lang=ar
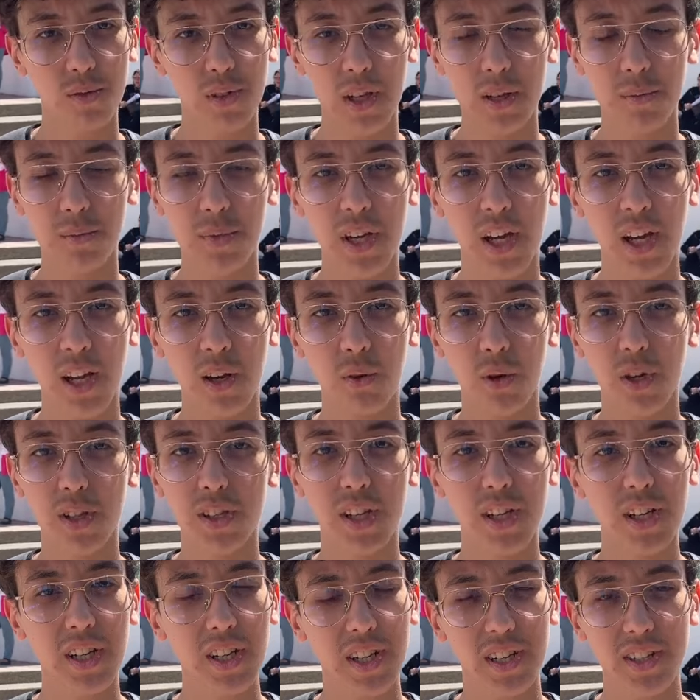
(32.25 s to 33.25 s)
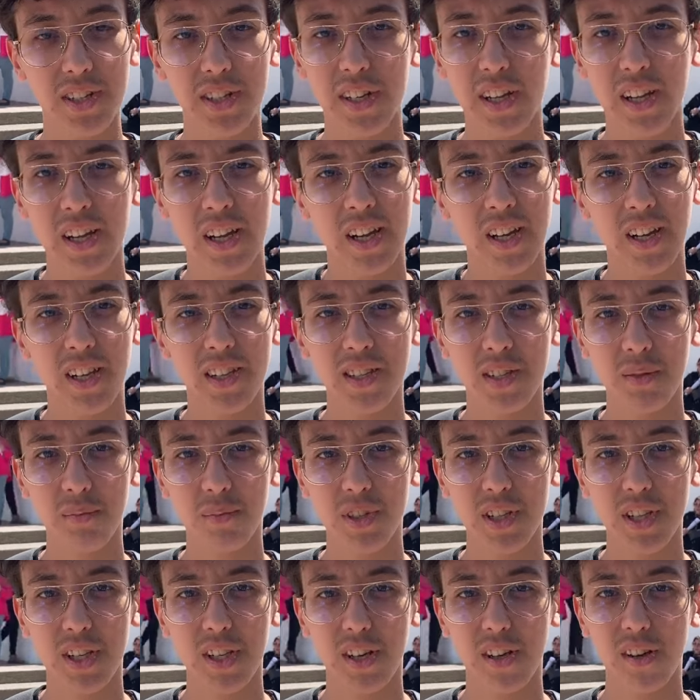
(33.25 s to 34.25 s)
الامتحان الوطني كتجيني الحراسه
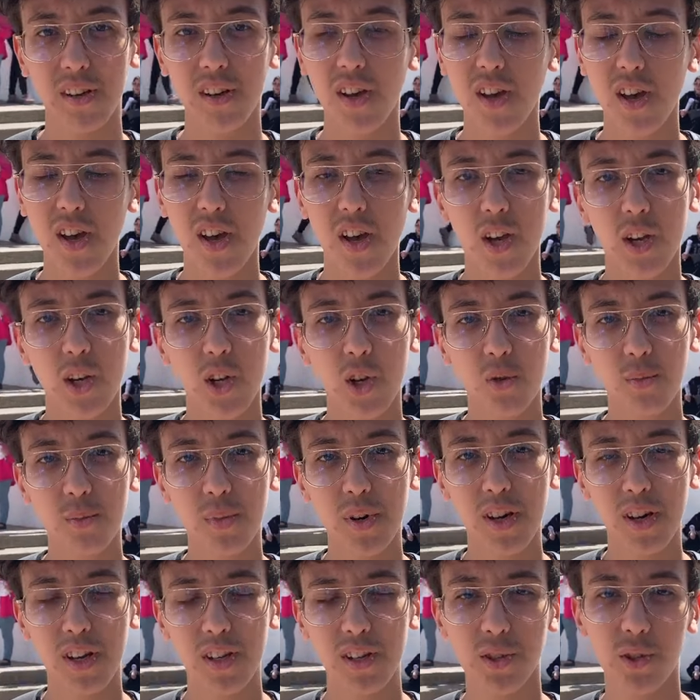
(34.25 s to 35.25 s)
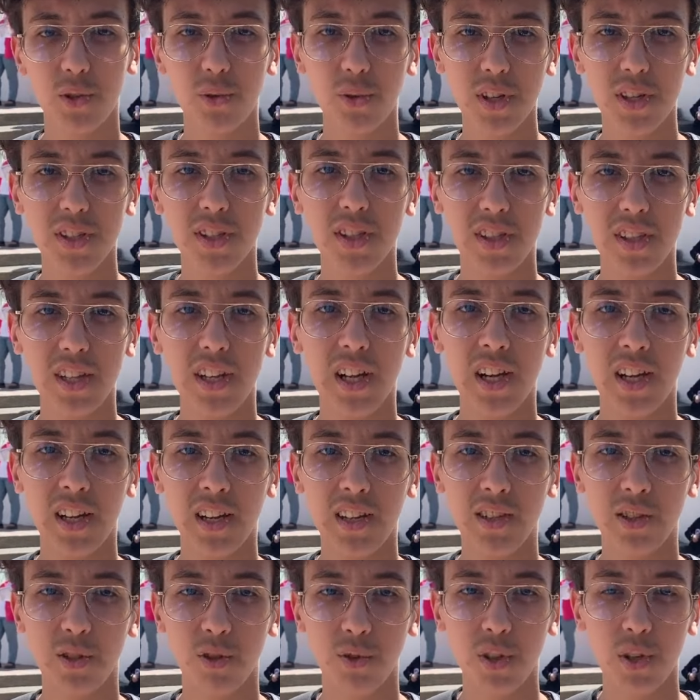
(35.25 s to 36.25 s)
مزيره اليوم شويه جاتني
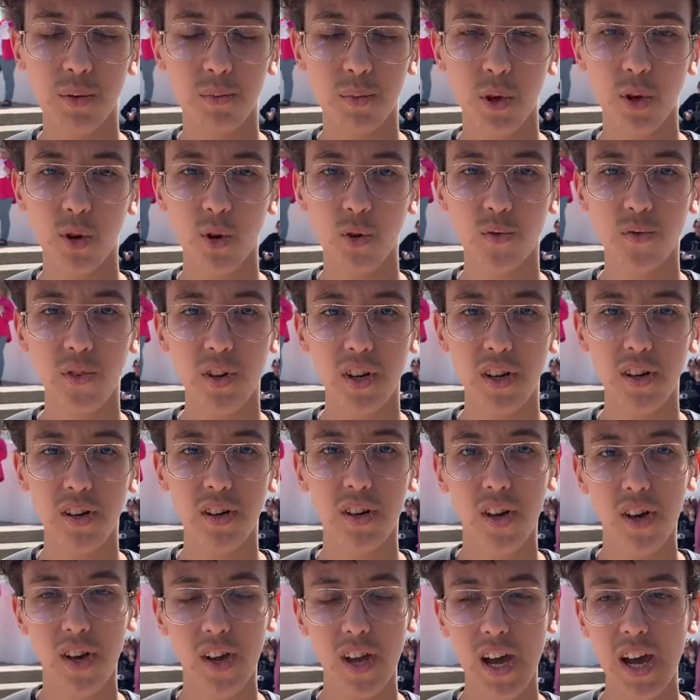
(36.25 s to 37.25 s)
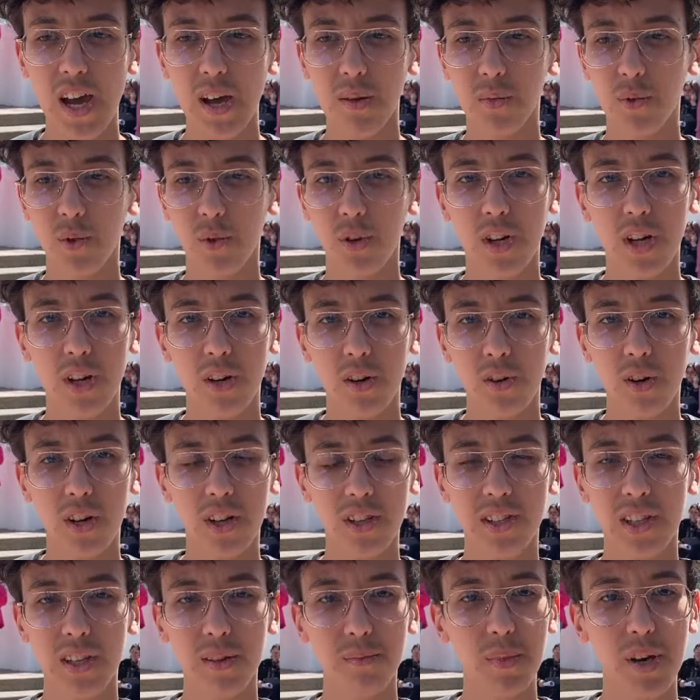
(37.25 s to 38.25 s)
الحراسه شويه مرخوفه الحمد لله
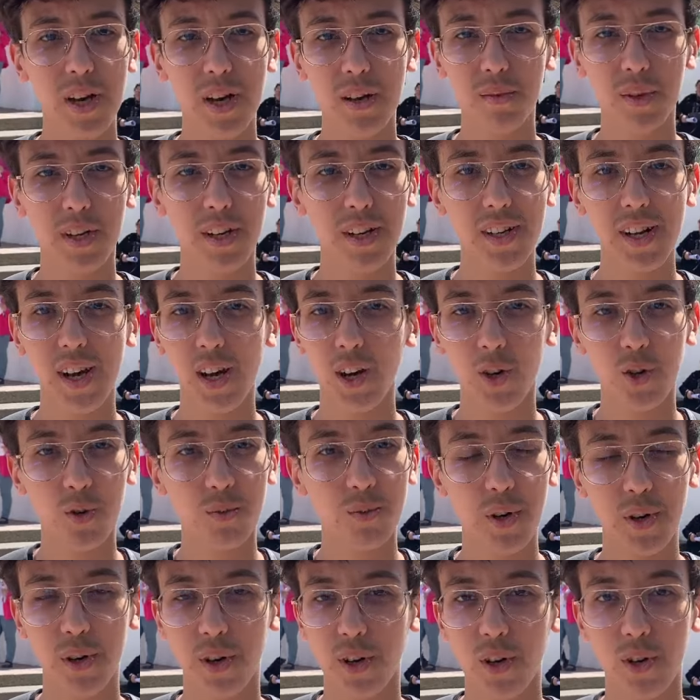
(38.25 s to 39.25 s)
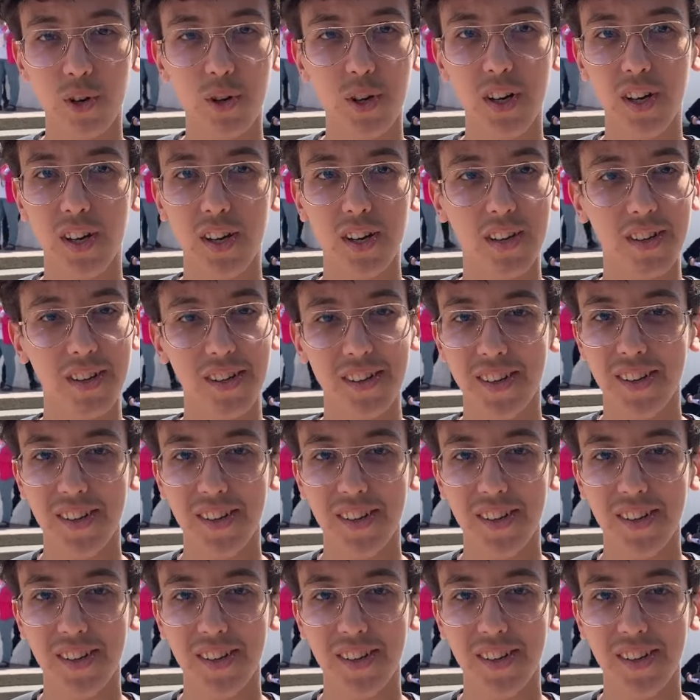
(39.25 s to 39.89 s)
اصلا ما ما ما والو آه.